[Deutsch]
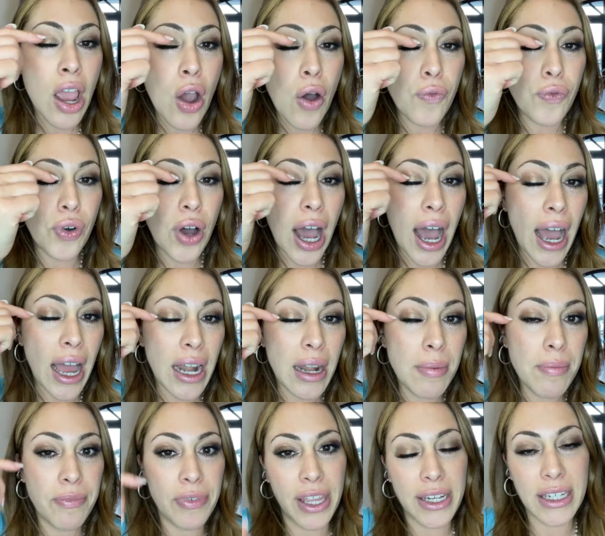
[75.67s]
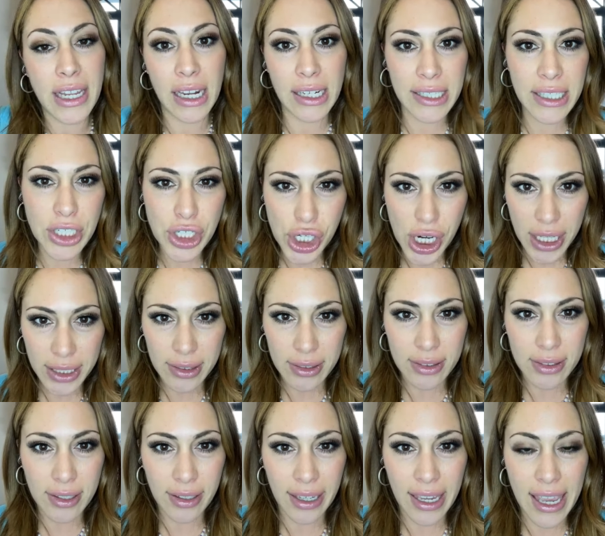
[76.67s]
Vor allem, wenn ihr
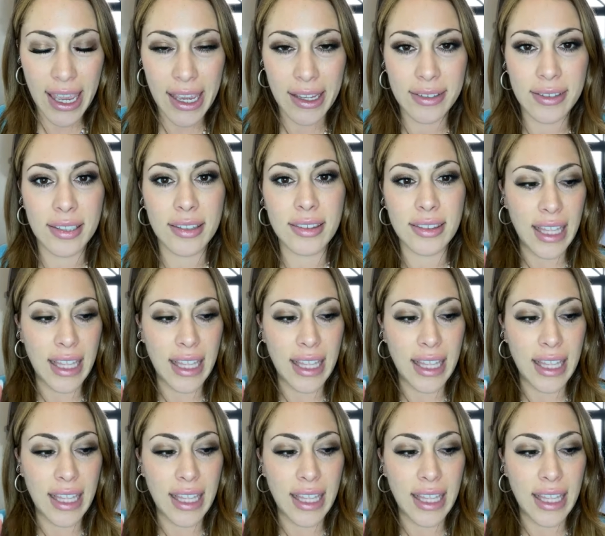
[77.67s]
Lidschatten trägt,